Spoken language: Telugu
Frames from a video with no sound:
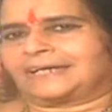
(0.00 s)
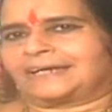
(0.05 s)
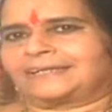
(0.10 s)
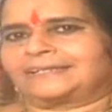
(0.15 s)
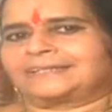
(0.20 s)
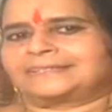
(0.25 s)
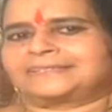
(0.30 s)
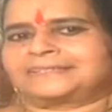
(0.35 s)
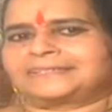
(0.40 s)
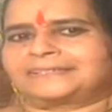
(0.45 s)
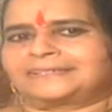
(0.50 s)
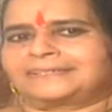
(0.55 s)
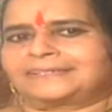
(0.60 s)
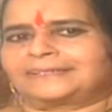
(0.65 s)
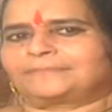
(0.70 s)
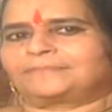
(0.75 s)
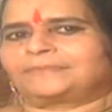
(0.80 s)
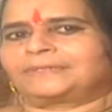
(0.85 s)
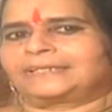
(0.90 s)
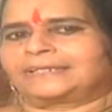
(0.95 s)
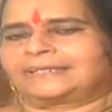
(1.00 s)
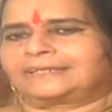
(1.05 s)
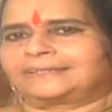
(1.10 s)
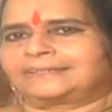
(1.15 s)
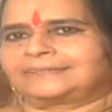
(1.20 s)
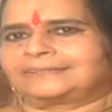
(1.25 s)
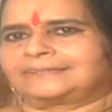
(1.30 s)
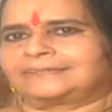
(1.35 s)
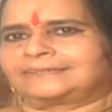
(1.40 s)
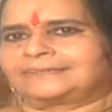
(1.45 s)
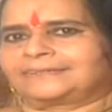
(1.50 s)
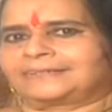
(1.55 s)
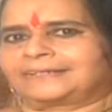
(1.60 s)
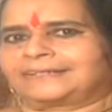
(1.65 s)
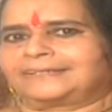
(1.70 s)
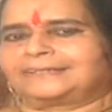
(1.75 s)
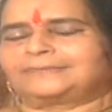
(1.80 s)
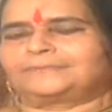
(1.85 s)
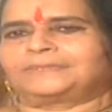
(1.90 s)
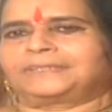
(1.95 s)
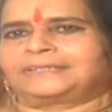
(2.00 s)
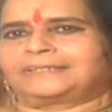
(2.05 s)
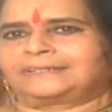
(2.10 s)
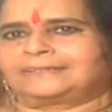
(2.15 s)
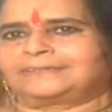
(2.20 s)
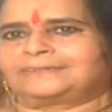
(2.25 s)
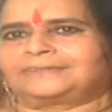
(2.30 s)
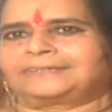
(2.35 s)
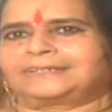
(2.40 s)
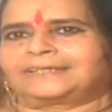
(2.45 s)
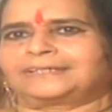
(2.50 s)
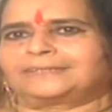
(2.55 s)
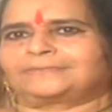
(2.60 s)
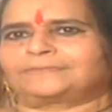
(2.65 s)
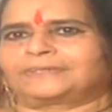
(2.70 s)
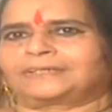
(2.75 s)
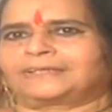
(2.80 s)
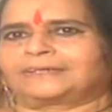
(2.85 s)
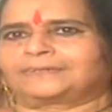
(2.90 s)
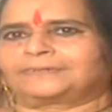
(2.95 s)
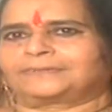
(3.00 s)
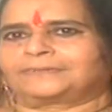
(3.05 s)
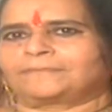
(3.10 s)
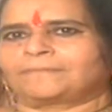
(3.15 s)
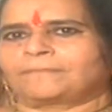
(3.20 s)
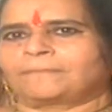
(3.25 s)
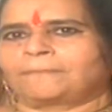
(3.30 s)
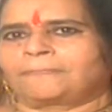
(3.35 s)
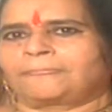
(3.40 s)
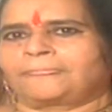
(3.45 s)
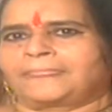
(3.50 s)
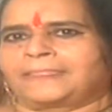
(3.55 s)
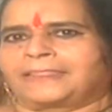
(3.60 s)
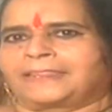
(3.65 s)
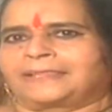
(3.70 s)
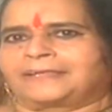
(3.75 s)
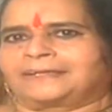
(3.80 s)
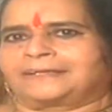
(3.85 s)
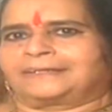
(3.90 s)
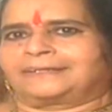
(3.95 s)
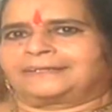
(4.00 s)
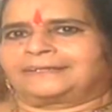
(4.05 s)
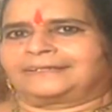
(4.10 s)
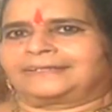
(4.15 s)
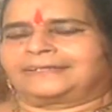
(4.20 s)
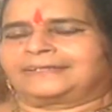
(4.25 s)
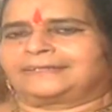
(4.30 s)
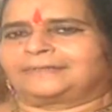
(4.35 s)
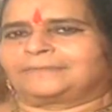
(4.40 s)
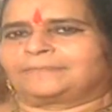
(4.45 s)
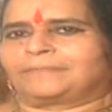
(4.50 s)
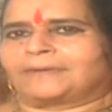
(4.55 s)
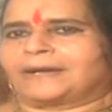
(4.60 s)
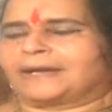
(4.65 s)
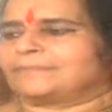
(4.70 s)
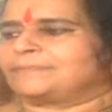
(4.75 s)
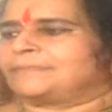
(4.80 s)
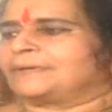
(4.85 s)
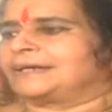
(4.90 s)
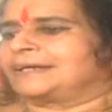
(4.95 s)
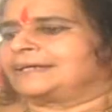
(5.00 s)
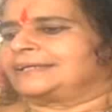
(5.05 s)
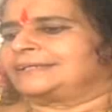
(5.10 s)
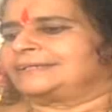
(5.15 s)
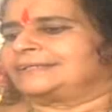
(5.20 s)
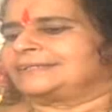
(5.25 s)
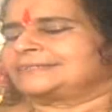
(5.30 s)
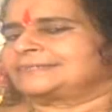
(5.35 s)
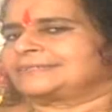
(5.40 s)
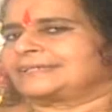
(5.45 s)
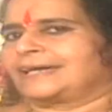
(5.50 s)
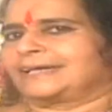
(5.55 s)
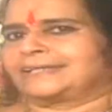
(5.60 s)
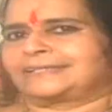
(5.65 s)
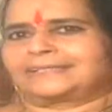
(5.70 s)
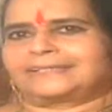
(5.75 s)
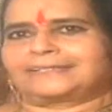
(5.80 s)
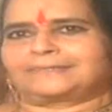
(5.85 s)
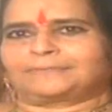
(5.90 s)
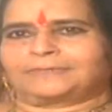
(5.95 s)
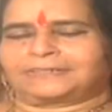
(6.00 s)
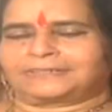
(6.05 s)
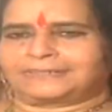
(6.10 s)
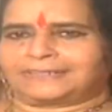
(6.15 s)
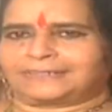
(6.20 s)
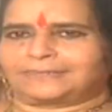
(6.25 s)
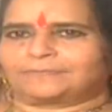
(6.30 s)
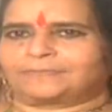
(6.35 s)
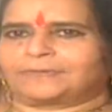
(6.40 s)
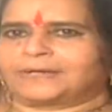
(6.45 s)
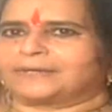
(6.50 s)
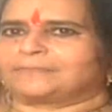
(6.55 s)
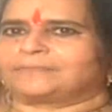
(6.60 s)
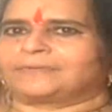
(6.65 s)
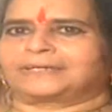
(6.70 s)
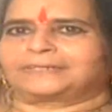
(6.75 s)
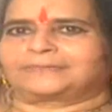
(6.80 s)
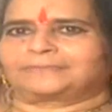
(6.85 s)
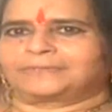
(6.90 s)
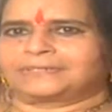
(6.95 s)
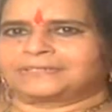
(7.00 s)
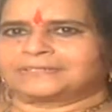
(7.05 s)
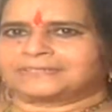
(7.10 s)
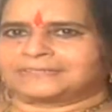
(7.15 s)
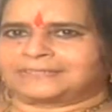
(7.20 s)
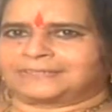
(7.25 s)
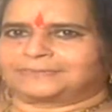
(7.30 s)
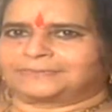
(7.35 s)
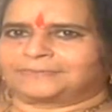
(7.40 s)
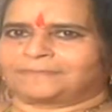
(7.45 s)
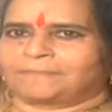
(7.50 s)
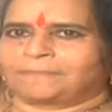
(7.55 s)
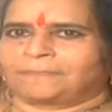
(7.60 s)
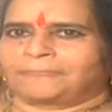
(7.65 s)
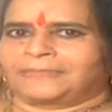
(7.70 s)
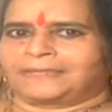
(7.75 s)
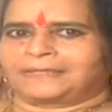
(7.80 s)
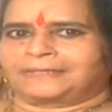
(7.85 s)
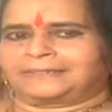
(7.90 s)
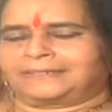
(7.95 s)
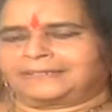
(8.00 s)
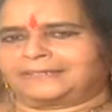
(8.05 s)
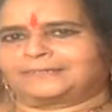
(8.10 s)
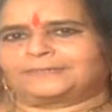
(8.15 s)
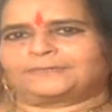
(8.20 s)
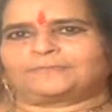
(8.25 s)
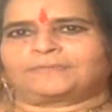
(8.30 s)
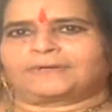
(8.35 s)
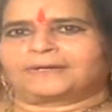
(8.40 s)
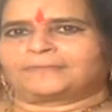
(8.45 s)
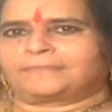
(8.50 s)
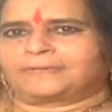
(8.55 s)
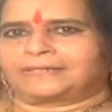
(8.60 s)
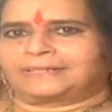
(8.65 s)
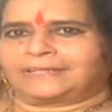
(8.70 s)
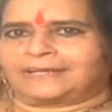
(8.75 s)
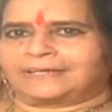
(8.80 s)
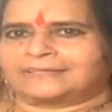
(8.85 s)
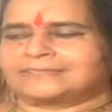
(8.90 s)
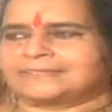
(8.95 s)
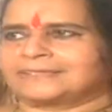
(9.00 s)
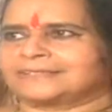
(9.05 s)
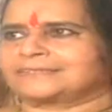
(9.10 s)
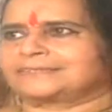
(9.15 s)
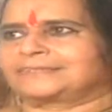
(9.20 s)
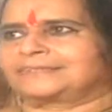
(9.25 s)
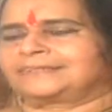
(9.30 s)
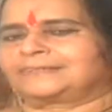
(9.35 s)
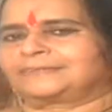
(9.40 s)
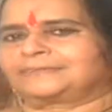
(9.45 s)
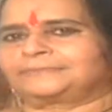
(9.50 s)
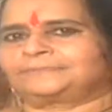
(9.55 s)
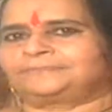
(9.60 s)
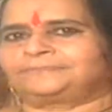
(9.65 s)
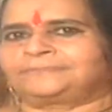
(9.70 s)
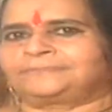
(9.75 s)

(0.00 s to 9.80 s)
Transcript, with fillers: చాలా చిన్న పిల్లని ఒక ఎనిమిదేళ్ళు ఉంటాయేమో నాకు అంటే పాప నేను శారదని మేమందరం పాప అని పిలుస్తాము నేను పాప డాన్స్ వేస్తున్నాం